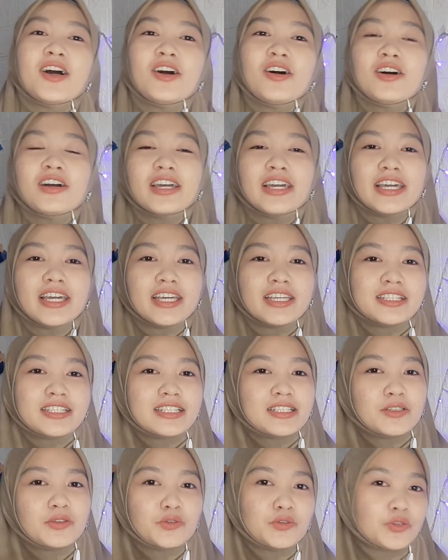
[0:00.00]
Oke,
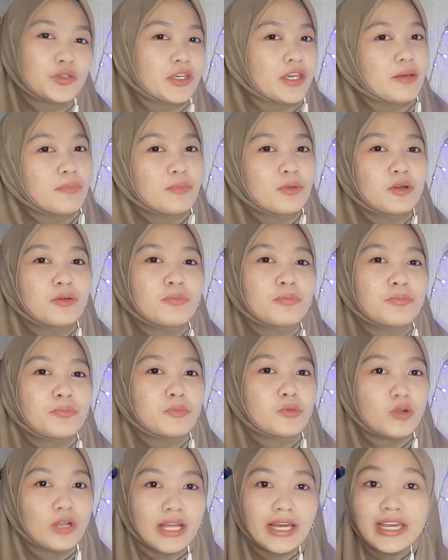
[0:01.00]
untuk yang belum
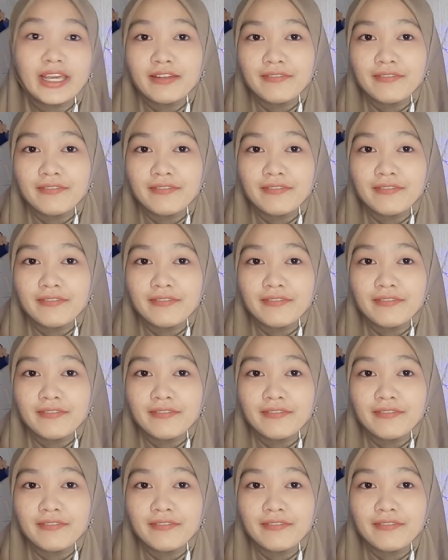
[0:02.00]
mulai